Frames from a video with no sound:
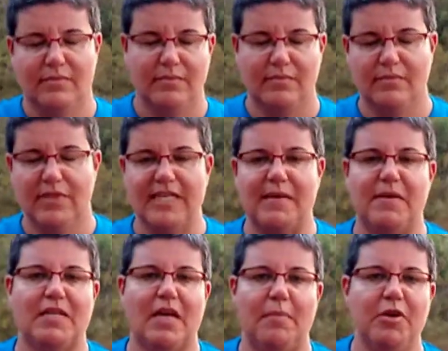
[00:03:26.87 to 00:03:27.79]
ya
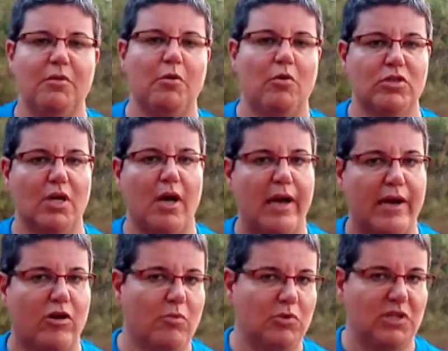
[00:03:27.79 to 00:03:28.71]
sabéis que a mí no me
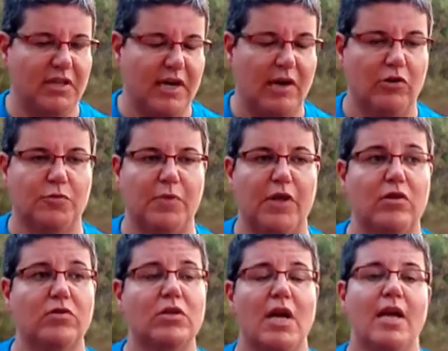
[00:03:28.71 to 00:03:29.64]
gusta robotizar a los
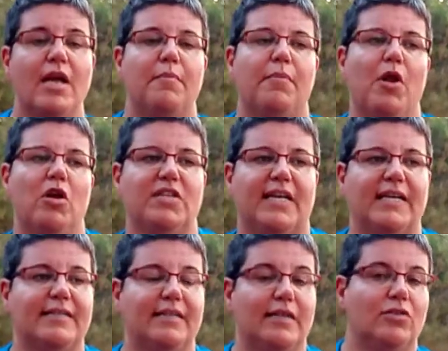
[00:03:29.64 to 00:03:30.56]
perros, pero sí
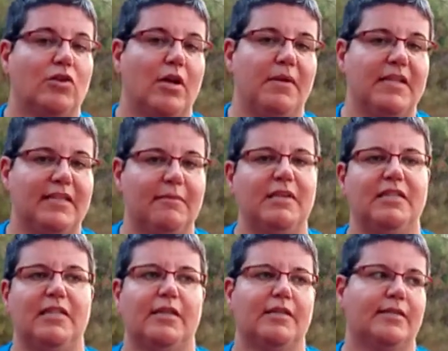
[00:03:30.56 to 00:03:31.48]
que es cierto que
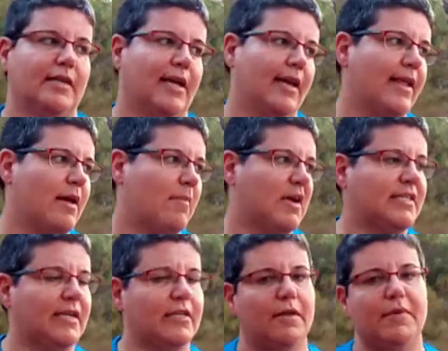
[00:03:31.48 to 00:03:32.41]
evidentemente desde que le llamas
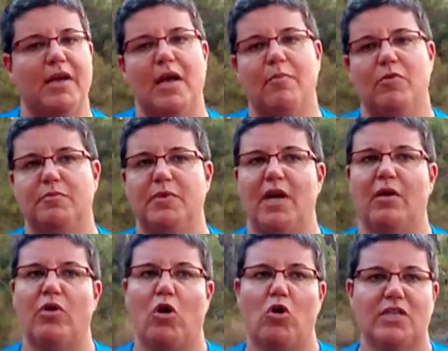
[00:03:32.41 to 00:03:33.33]
hasta que te venga, pues mira,
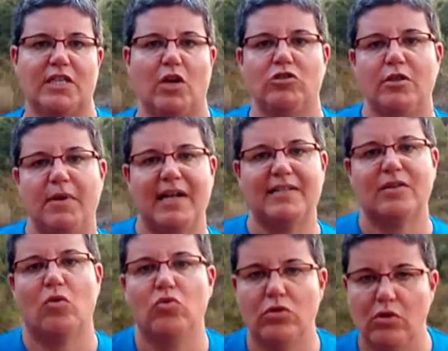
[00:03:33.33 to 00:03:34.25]
una cosa es que no te venga el
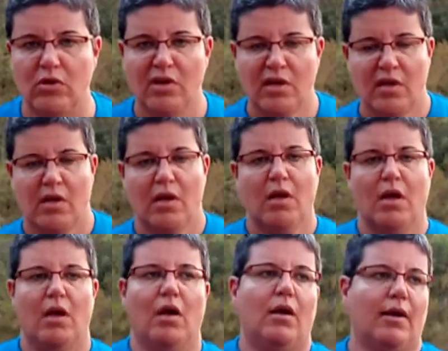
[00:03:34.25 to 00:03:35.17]
segundo,
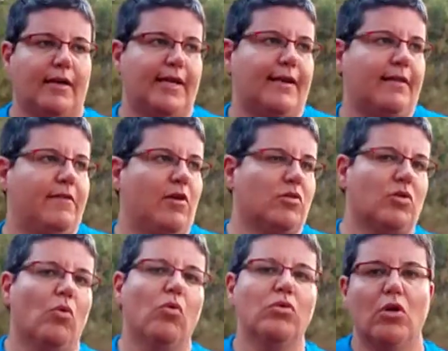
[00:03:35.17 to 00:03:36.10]
que tarde 5
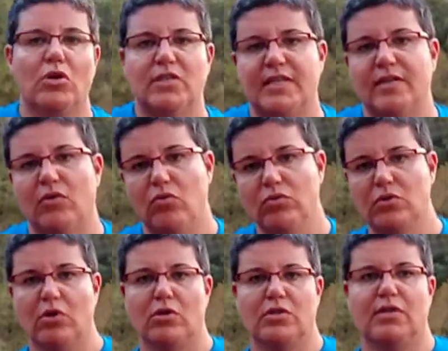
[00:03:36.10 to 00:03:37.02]
segundos, 6
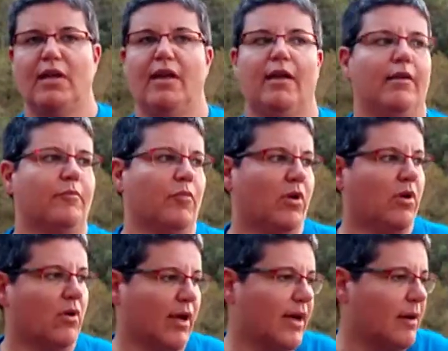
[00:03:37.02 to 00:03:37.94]
segundos, en,
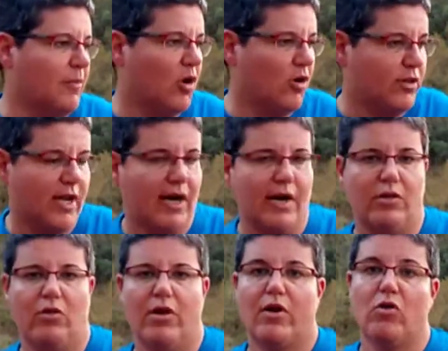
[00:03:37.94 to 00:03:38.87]
bueno, en a lo mejor dejar
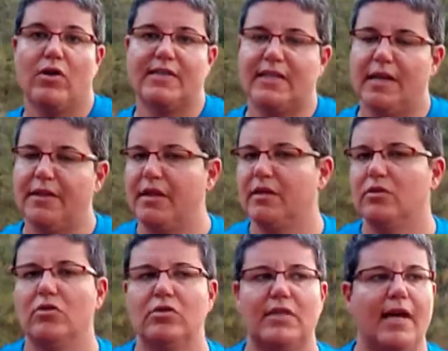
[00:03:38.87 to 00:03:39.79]
de oler lo que está
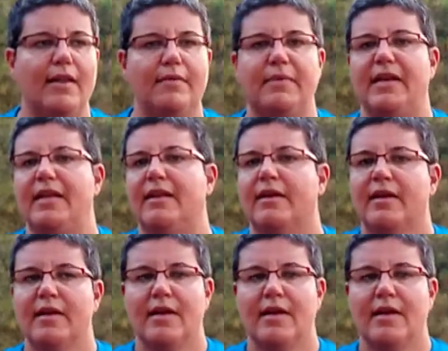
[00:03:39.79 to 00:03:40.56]
haciendo, tal, y venir.